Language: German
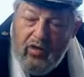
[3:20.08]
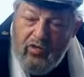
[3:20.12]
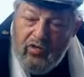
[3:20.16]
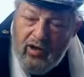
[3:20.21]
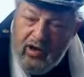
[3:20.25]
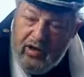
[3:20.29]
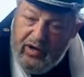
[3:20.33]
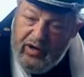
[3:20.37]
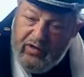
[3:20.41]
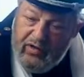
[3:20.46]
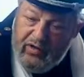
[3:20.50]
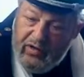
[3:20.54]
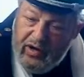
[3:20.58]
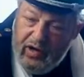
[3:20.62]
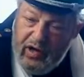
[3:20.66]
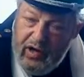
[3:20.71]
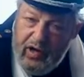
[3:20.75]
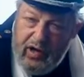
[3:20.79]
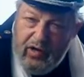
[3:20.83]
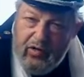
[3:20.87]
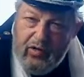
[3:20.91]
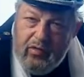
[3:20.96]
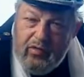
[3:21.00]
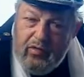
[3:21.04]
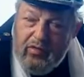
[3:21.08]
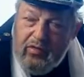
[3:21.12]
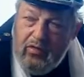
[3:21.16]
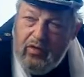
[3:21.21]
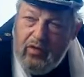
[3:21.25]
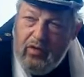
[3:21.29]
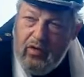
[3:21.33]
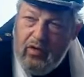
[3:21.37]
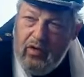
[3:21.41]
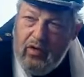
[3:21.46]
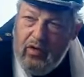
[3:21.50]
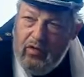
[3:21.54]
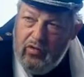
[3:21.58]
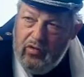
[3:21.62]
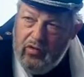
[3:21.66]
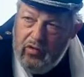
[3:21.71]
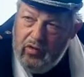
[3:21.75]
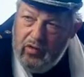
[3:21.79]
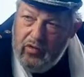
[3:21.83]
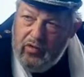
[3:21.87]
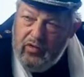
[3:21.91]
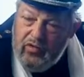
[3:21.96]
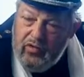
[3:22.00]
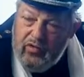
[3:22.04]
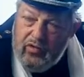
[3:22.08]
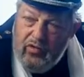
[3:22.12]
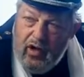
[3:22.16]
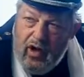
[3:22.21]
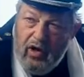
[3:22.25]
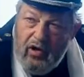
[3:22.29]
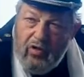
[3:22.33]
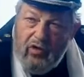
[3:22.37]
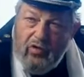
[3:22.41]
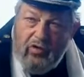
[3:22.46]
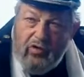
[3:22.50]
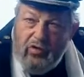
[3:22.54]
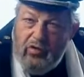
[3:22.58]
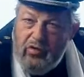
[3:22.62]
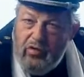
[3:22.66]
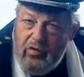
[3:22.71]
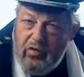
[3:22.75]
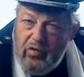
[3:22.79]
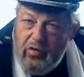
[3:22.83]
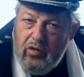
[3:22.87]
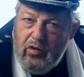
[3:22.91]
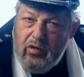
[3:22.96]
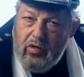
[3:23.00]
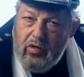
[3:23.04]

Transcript: Sehr diskret, sodass das alles.